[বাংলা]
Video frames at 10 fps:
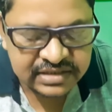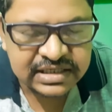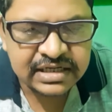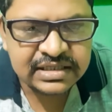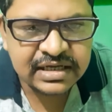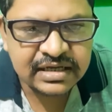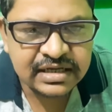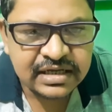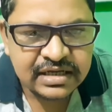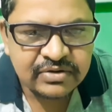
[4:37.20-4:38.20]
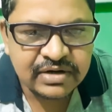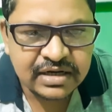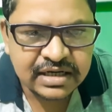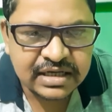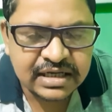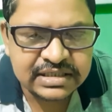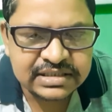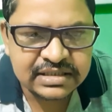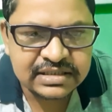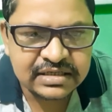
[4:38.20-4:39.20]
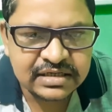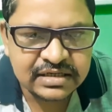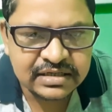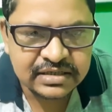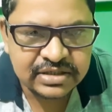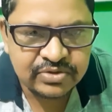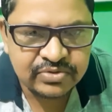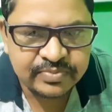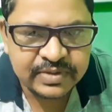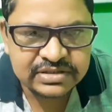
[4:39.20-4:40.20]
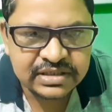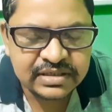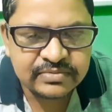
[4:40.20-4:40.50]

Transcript: চারিদিকে ওরা খ্রিস্টানদের হ্যাঁ ইউরোপীয় যে